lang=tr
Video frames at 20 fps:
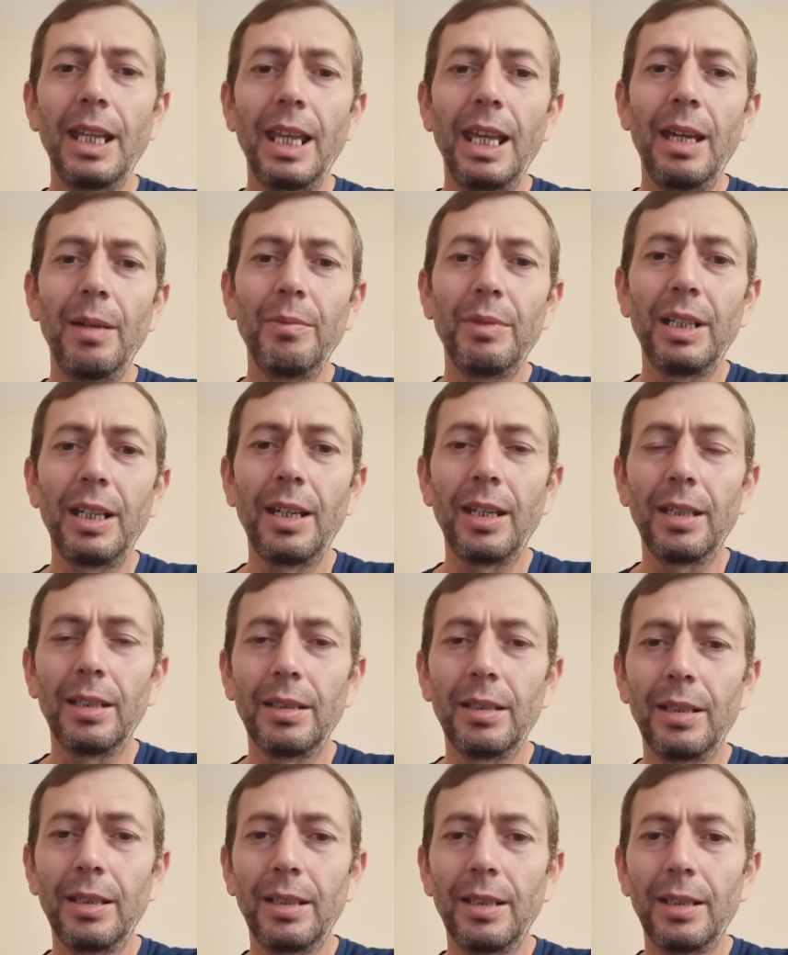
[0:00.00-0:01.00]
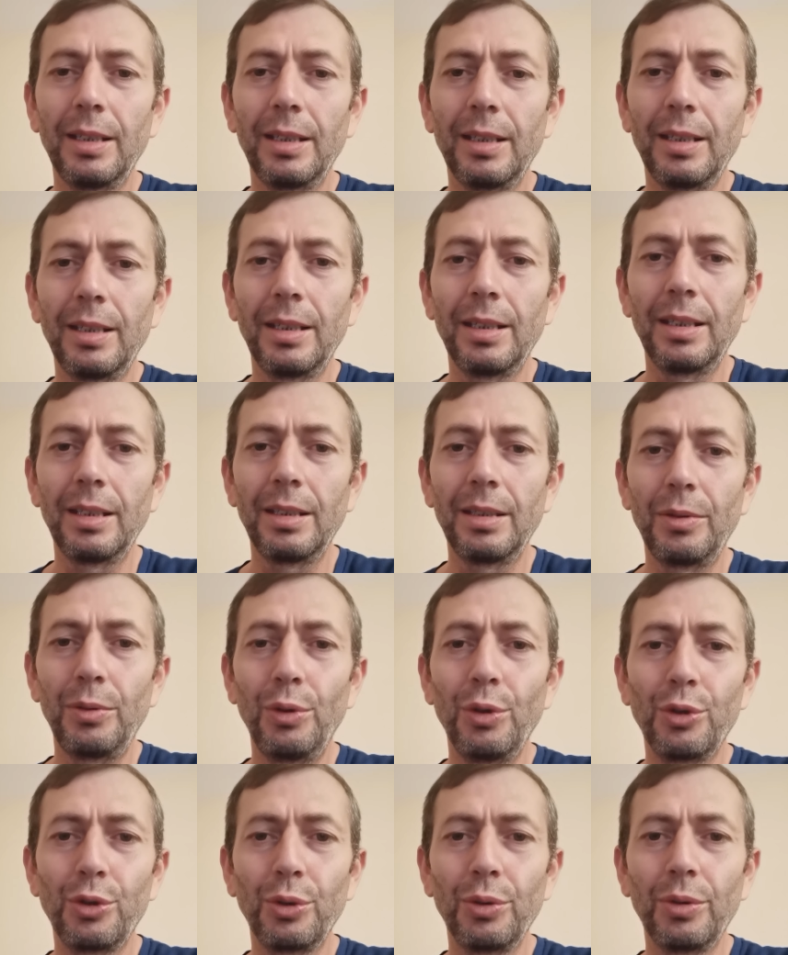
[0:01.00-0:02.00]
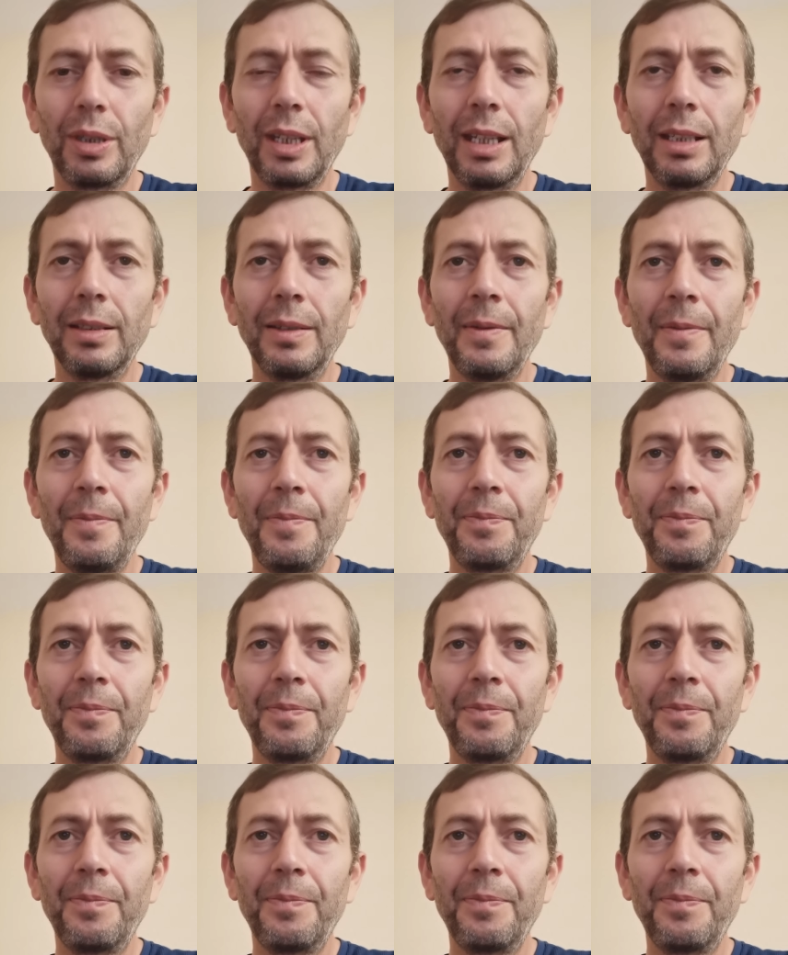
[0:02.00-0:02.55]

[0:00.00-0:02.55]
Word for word: Emre e, yüzünden